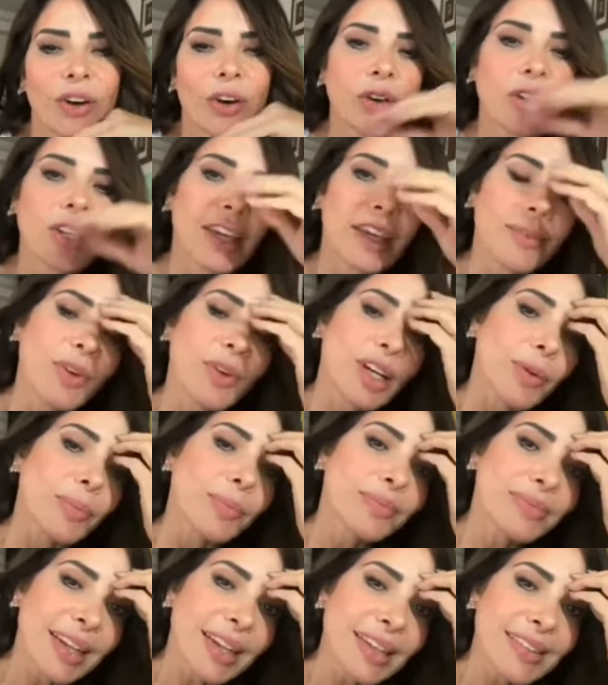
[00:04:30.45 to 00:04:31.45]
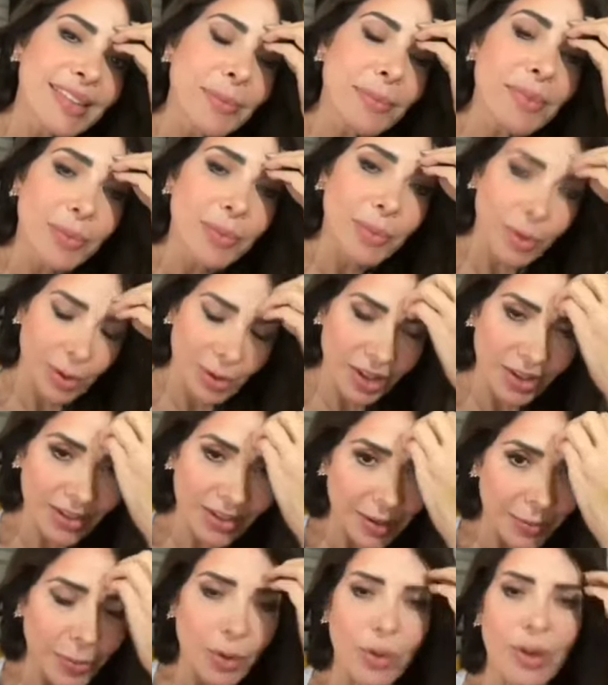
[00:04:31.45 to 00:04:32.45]
Ok, bueno, este en vivo lo quiero
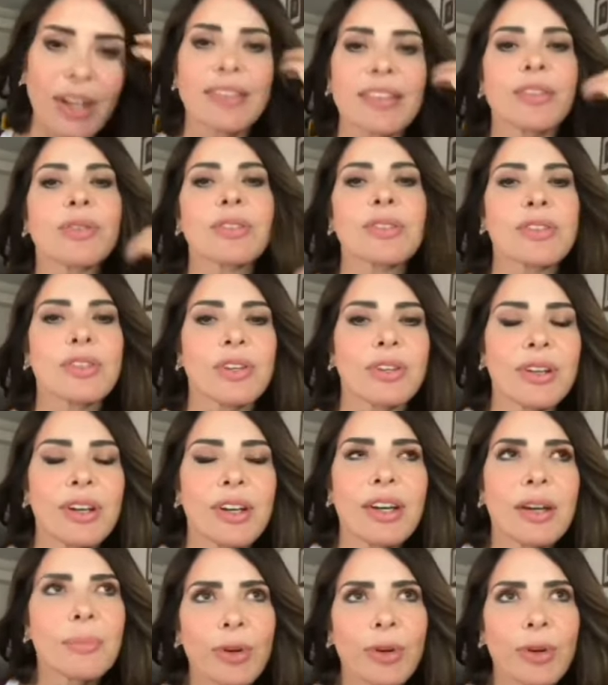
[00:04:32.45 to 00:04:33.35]
hacer por una situación